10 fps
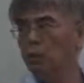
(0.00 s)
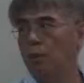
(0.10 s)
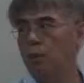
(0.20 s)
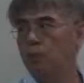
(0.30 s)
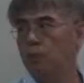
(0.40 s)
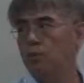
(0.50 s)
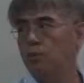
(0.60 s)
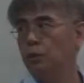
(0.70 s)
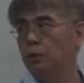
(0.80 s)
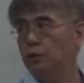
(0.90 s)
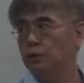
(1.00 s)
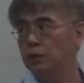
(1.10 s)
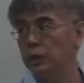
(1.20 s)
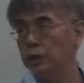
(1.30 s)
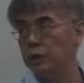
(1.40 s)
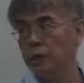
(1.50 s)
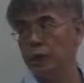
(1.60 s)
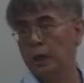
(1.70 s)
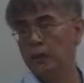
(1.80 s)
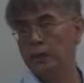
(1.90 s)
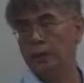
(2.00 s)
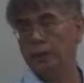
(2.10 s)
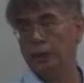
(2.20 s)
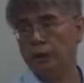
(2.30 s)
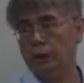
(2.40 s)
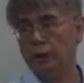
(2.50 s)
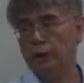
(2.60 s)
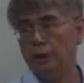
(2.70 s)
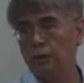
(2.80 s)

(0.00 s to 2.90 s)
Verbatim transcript: 模型出了问题，身体健康有问题嘛？